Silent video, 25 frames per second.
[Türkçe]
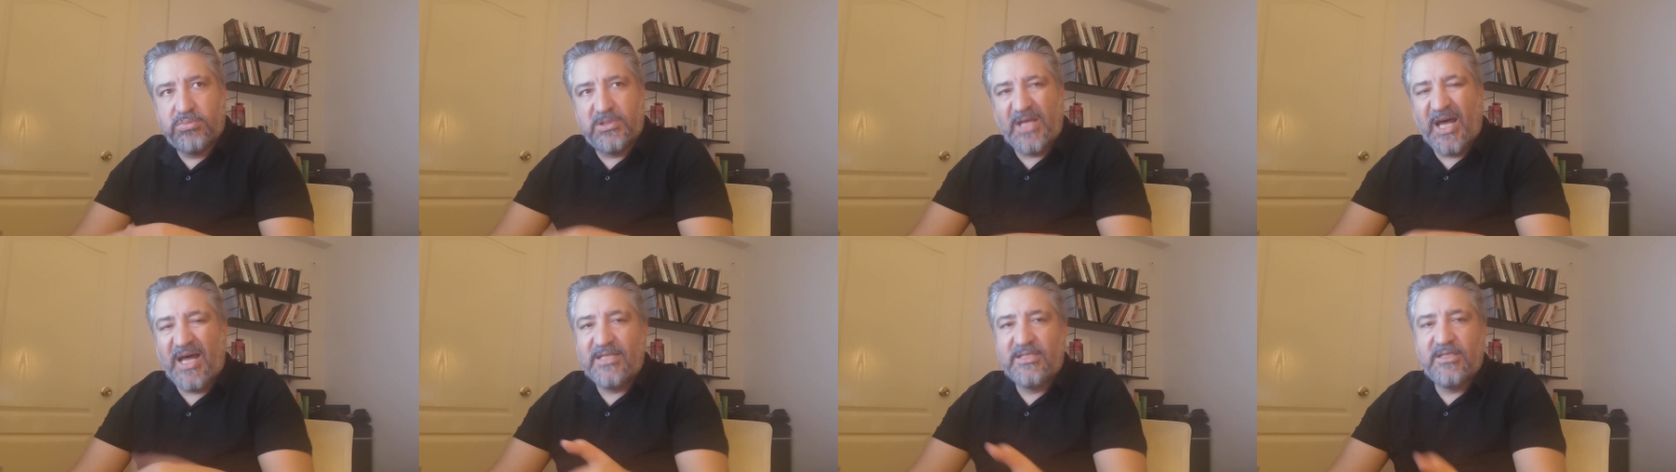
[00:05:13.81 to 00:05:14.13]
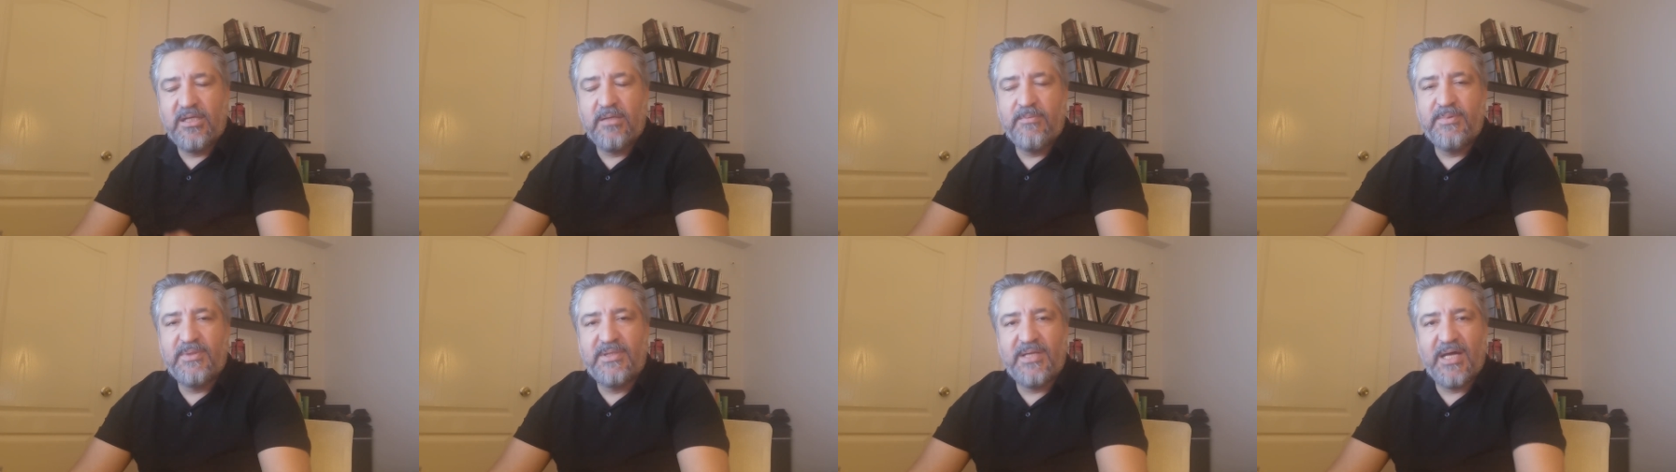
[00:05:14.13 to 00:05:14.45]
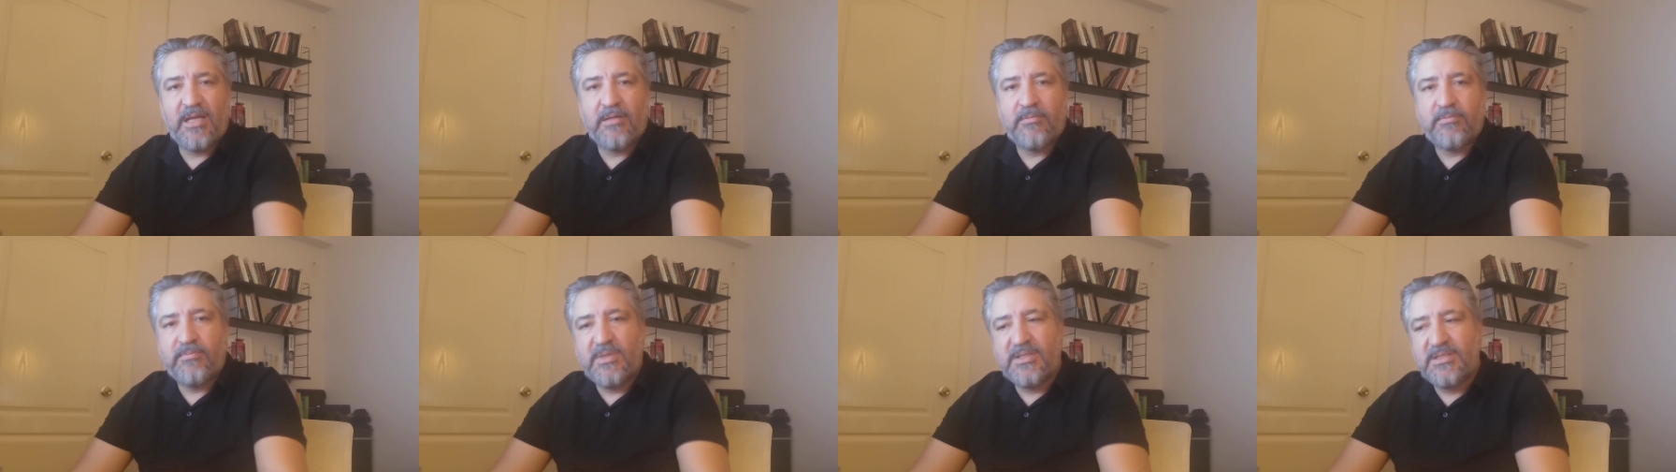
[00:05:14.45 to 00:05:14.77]
tatil
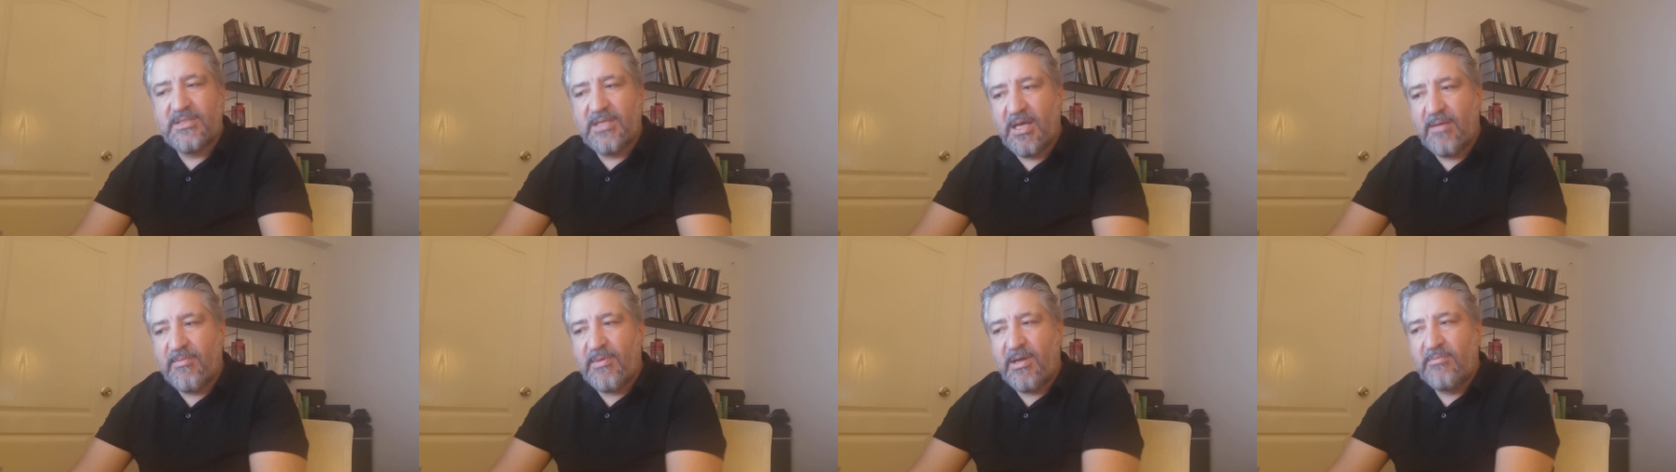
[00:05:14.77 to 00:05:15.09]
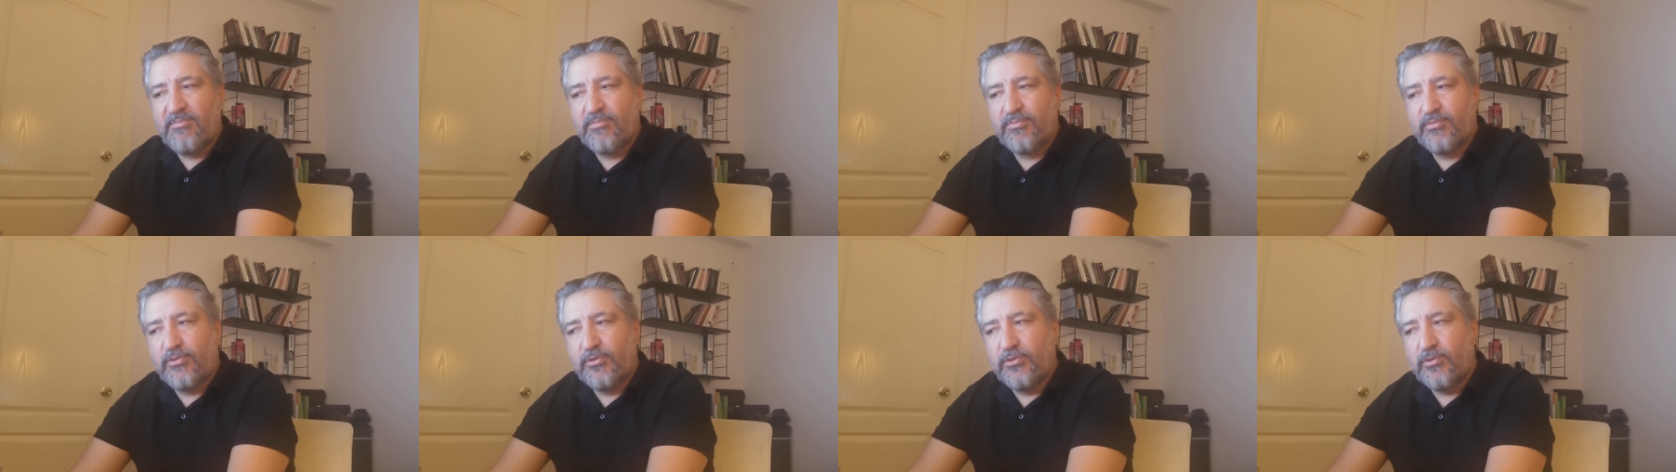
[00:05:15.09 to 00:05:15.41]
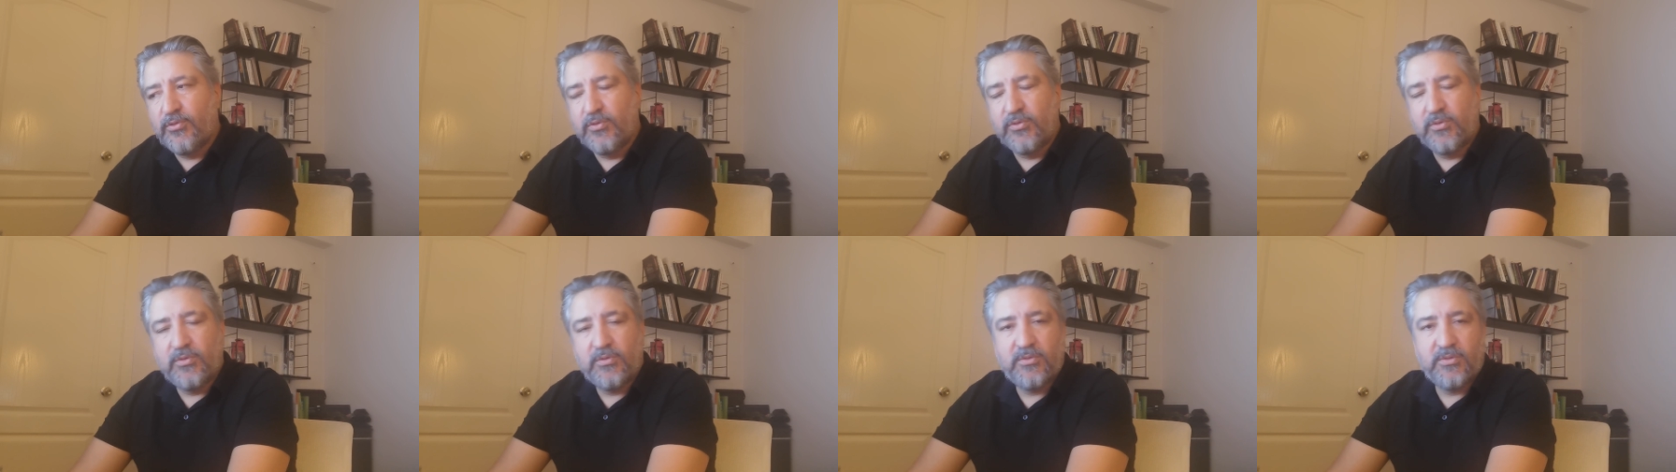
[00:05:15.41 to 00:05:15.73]
biter bitmez hemen
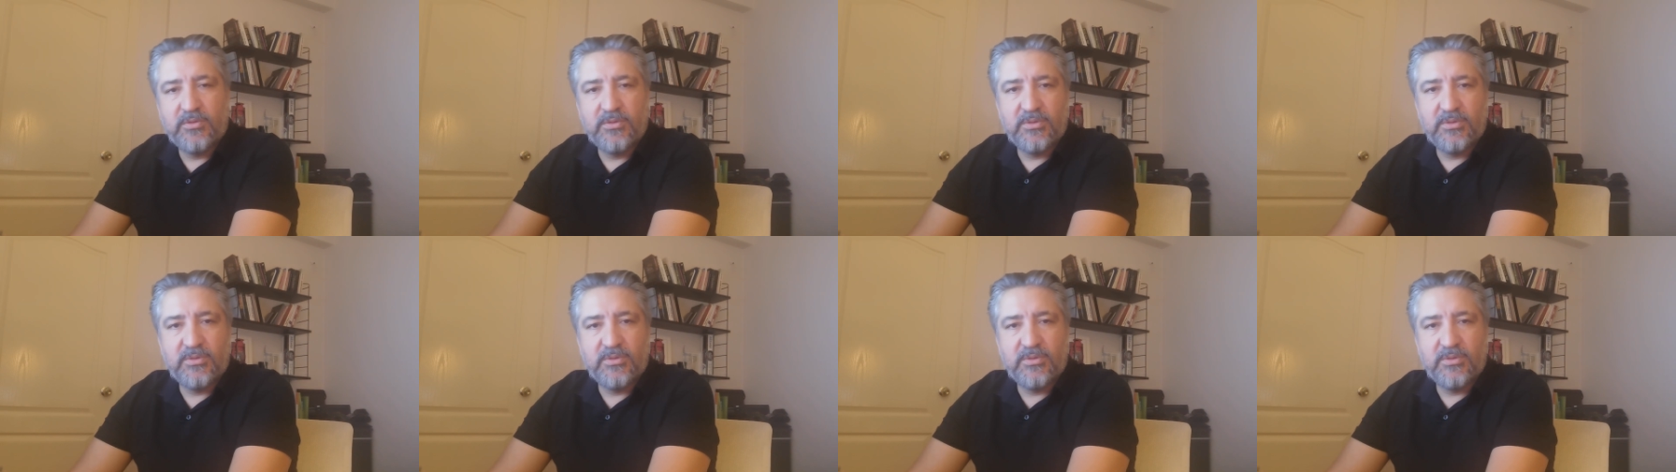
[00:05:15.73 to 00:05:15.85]
bu